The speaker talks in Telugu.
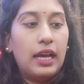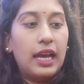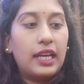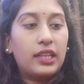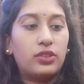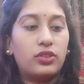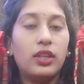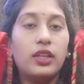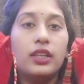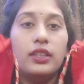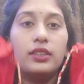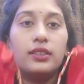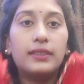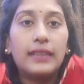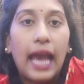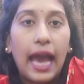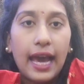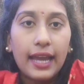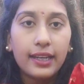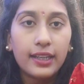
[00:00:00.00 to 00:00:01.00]
యాక్చువల్లీ
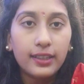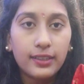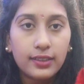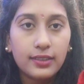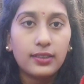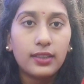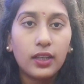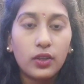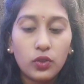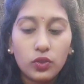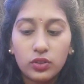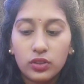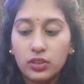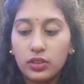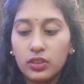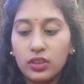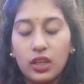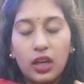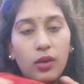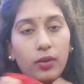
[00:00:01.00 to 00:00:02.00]
శారీ డిజైన్
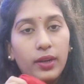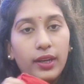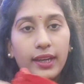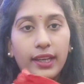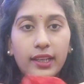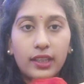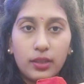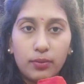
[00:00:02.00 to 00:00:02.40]
వచ్చింది కాబట్టి